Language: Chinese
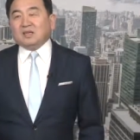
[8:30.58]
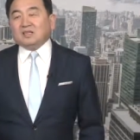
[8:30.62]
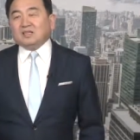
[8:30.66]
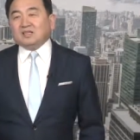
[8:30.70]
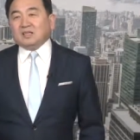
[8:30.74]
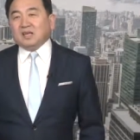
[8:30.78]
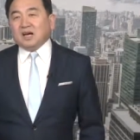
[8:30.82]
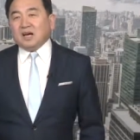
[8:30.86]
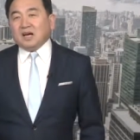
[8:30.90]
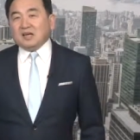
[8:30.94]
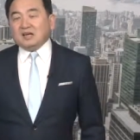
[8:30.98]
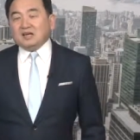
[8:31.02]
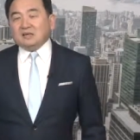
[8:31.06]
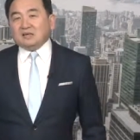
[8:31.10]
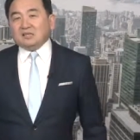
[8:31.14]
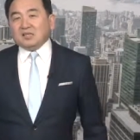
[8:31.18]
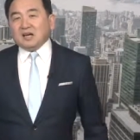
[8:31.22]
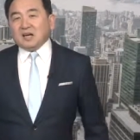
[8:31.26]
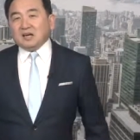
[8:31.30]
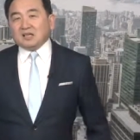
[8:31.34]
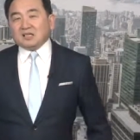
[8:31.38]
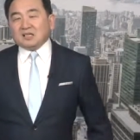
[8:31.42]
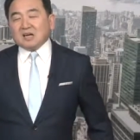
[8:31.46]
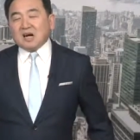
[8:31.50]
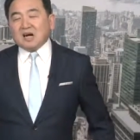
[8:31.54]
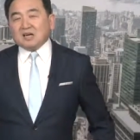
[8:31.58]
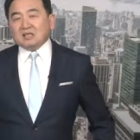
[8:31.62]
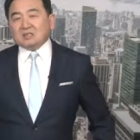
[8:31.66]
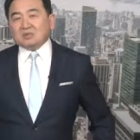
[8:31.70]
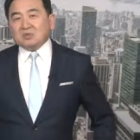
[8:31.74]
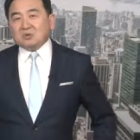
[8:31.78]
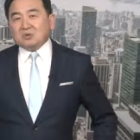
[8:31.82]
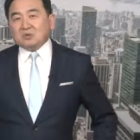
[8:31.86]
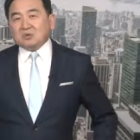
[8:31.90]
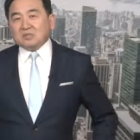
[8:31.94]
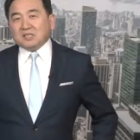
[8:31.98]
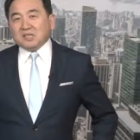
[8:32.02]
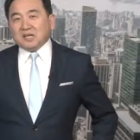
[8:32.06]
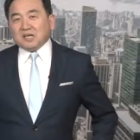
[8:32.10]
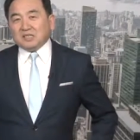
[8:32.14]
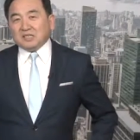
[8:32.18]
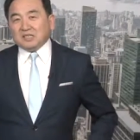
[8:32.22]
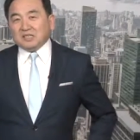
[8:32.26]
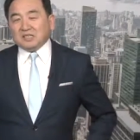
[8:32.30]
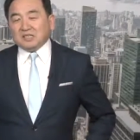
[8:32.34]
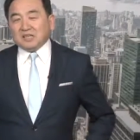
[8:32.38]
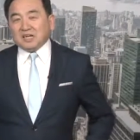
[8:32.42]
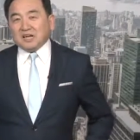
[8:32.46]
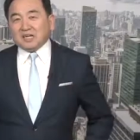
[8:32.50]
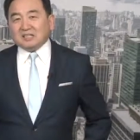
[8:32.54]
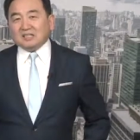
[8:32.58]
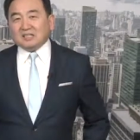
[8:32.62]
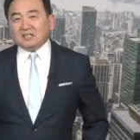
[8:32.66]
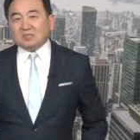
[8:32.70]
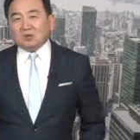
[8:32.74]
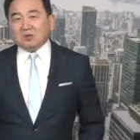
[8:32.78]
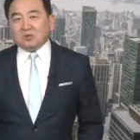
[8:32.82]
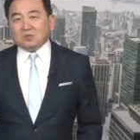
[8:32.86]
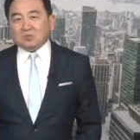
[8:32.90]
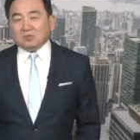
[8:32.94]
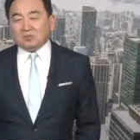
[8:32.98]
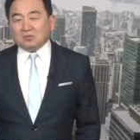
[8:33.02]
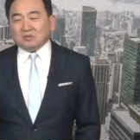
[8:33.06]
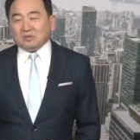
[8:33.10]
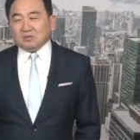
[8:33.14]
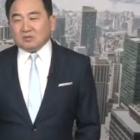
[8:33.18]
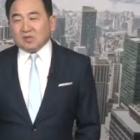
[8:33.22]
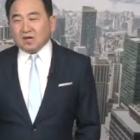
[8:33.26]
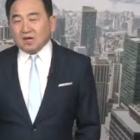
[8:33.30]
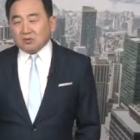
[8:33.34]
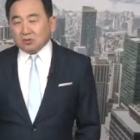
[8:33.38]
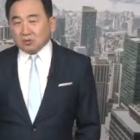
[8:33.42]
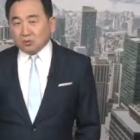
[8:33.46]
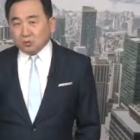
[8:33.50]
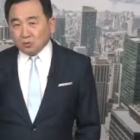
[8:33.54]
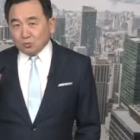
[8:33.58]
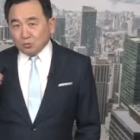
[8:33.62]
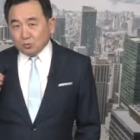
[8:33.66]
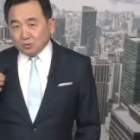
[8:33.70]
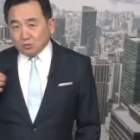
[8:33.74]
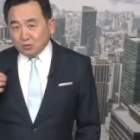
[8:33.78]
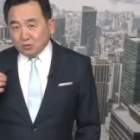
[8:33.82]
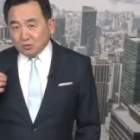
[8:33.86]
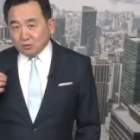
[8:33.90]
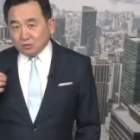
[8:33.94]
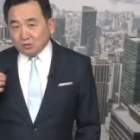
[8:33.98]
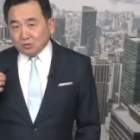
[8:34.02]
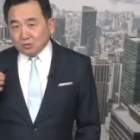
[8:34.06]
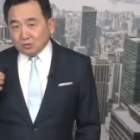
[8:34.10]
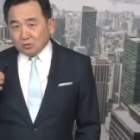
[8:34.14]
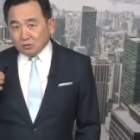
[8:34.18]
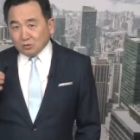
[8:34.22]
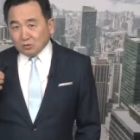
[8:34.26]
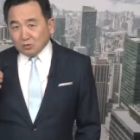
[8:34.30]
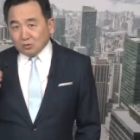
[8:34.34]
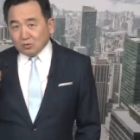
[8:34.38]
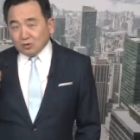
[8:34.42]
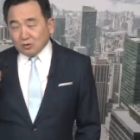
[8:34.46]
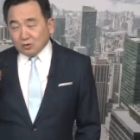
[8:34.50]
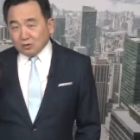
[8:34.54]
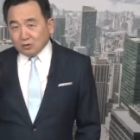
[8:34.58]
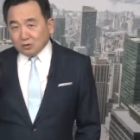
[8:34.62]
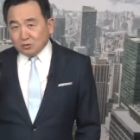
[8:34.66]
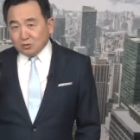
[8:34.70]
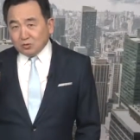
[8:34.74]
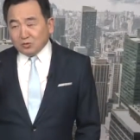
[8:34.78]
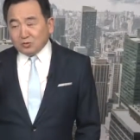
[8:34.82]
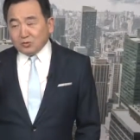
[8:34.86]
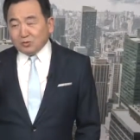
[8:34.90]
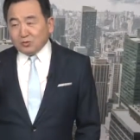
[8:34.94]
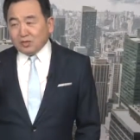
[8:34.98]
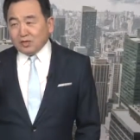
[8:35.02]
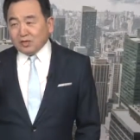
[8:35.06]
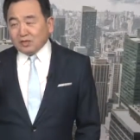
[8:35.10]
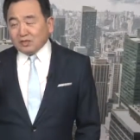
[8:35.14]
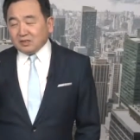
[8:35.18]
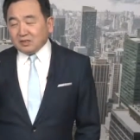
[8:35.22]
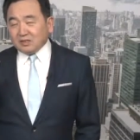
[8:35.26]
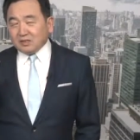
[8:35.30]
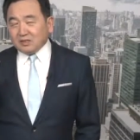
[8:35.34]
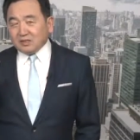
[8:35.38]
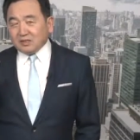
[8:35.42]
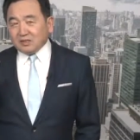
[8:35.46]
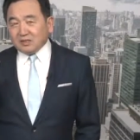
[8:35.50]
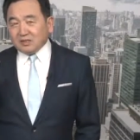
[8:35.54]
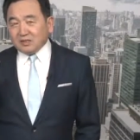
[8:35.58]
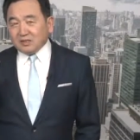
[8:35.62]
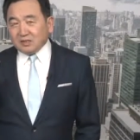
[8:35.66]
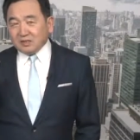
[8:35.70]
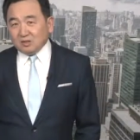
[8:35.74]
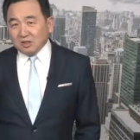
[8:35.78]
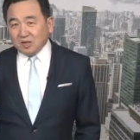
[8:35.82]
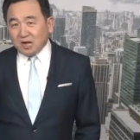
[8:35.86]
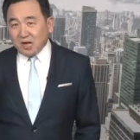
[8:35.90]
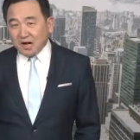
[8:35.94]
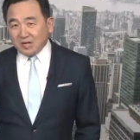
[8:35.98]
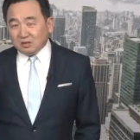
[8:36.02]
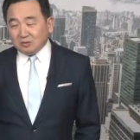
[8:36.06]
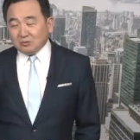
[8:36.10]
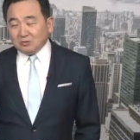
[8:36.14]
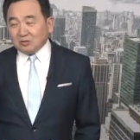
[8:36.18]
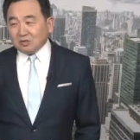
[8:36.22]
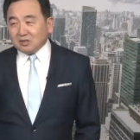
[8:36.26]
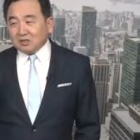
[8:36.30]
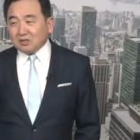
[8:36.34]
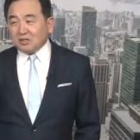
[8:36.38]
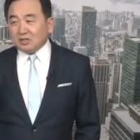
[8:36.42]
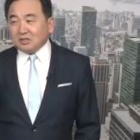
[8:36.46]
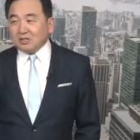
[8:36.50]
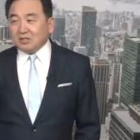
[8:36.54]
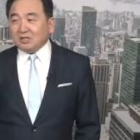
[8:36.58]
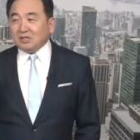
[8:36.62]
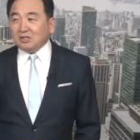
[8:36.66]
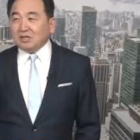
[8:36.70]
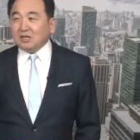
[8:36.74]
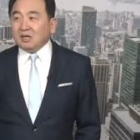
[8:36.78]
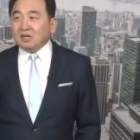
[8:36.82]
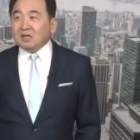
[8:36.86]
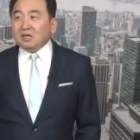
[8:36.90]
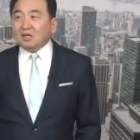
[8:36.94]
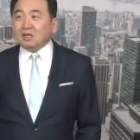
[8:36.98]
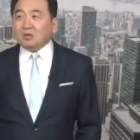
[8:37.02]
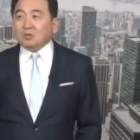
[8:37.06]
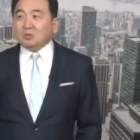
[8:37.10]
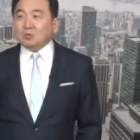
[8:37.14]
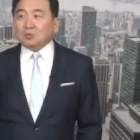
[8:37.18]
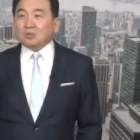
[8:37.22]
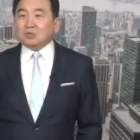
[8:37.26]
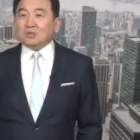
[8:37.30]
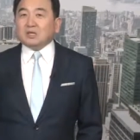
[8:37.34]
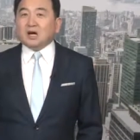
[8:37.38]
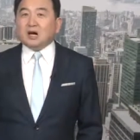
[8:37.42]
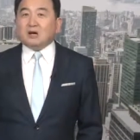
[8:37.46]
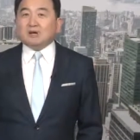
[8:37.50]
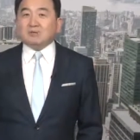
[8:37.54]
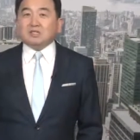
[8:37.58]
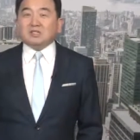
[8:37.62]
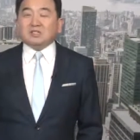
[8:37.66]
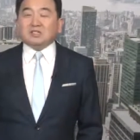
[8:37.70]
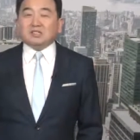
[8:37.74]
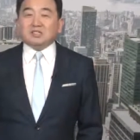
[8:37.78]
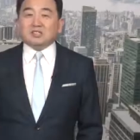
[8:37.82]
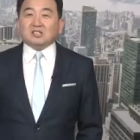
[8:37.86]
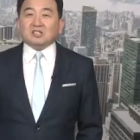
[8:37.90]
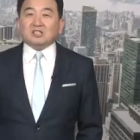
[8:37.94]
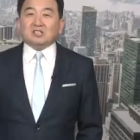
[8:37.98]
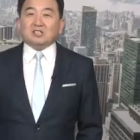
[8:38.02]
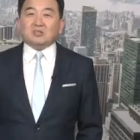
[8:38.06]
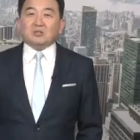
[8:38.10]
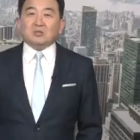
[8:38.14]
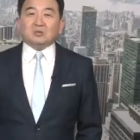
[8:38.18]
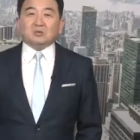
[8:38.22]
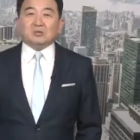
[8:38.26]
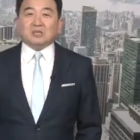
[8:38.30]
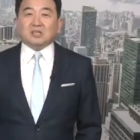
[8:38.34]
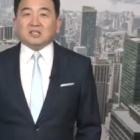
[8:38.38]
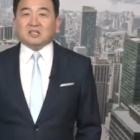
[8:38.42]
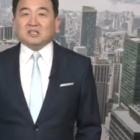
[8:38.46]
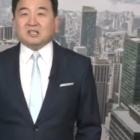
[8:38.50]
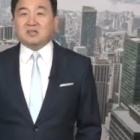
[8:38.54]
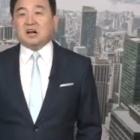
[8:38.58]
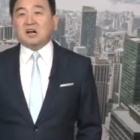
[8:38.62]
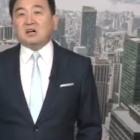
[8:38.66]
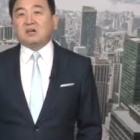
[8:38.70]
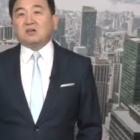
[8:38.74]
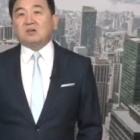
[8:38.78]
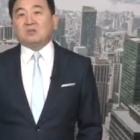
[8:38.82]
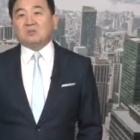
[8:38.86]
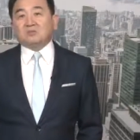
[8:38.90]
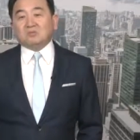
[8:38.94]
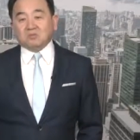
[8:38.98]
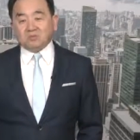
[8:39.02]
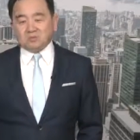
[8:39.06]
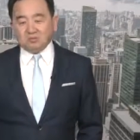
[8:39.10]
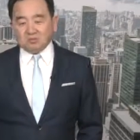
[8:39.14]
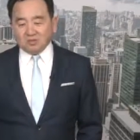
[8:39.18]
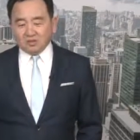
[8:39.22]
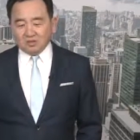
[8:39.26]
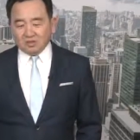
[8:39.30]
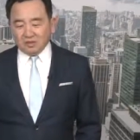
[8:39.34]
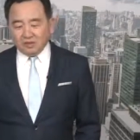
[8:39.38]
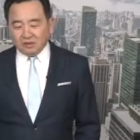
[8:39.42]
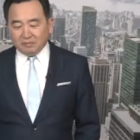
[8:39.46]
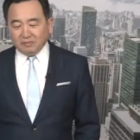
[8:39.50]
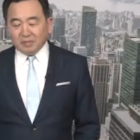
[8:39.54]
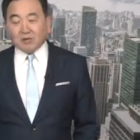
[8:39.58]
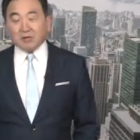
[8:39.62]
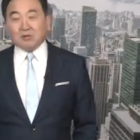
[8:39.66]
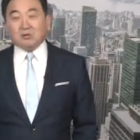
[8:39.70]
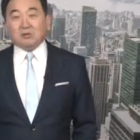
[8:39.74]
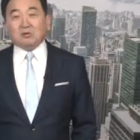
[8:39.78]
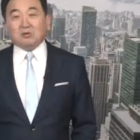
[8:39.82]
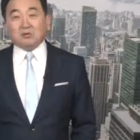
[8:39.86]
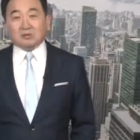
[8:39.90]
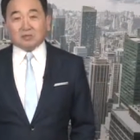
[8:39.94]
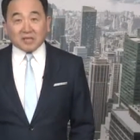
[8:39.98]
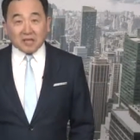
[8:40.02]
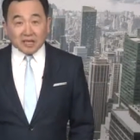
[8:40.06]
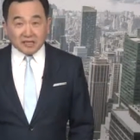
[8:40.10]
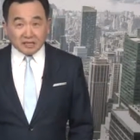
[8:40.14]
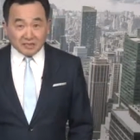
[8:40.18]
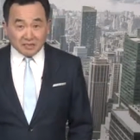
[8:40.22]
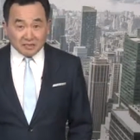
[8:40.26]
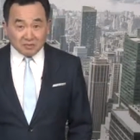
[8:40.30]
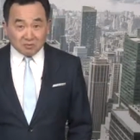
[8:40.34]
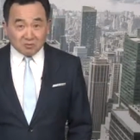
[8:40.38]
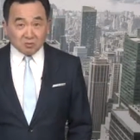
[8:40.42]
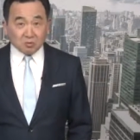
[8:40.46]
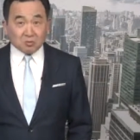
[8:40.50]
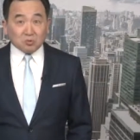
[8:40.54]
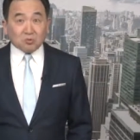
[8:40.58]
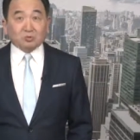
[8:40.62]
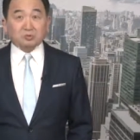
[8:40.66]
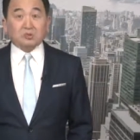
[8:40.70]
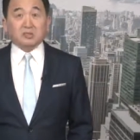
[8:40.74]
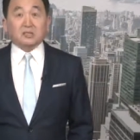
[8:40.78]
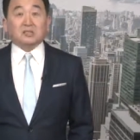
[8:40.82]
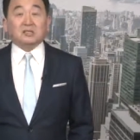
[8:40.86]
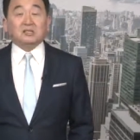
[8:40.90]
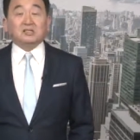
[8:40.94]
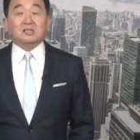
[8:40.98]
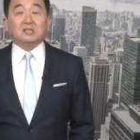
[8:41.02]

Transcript: 那当港口建立起来之后。 那中国中国的军队可以，海军可以无条件的使用这个港口，里面会有带这种东西，